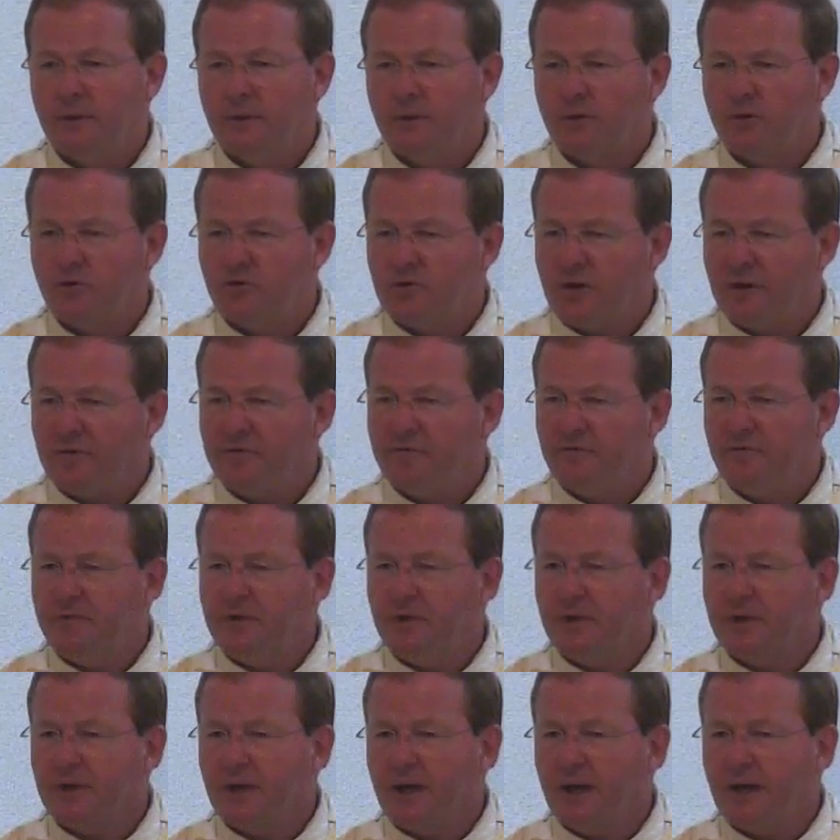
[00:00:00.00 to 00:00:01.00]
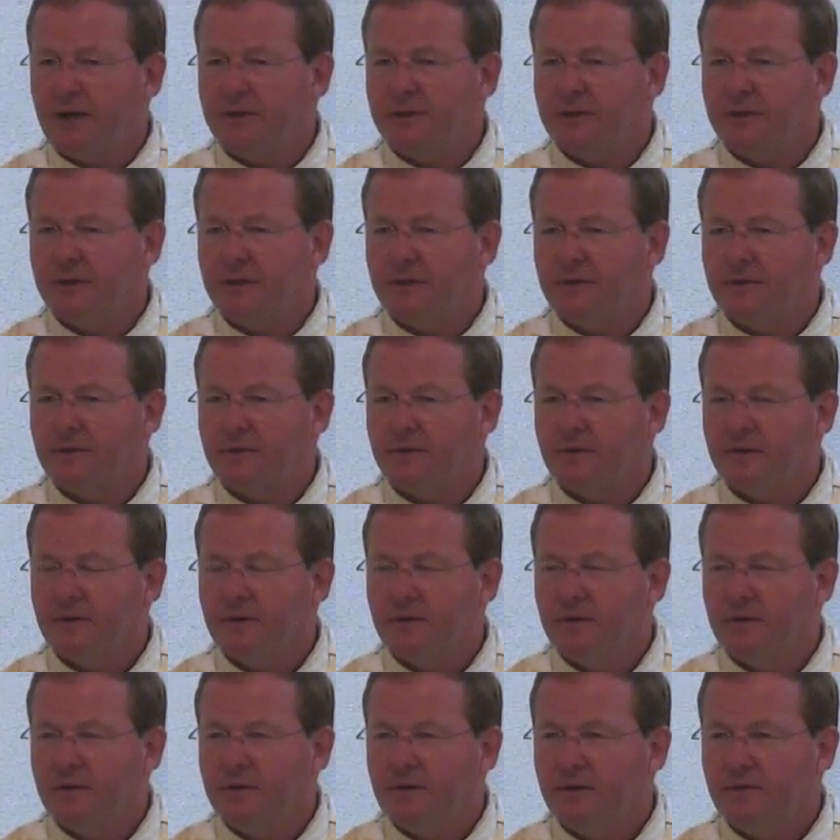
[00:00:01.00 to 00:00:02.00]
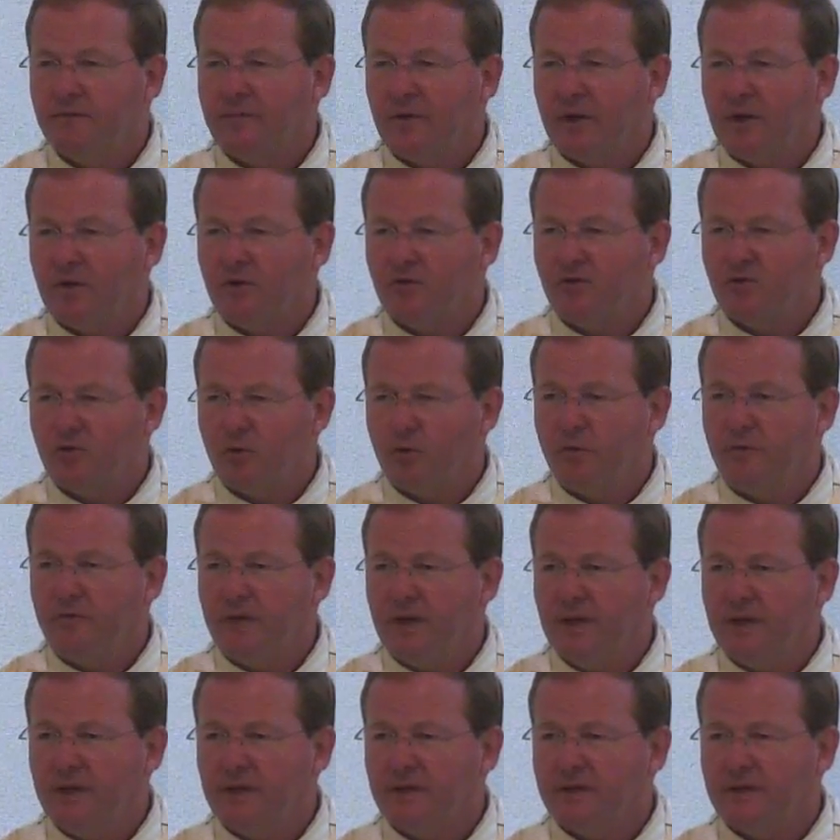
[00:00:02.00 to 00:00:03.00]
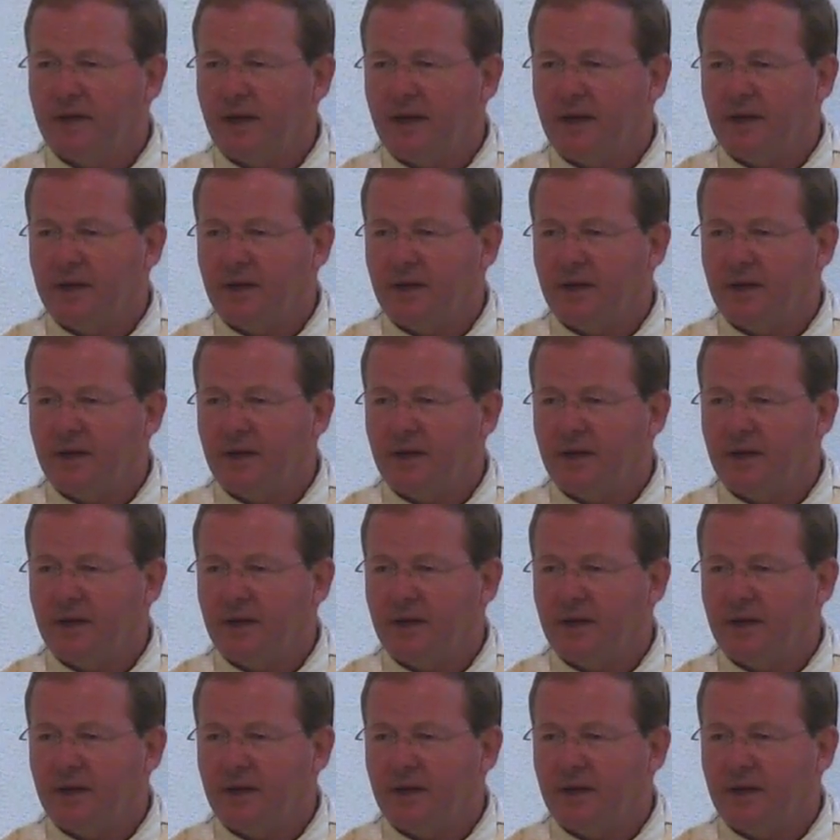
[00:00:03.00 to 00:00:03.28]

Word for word: Das schaffen wir gar nicht, weil es so wehgetan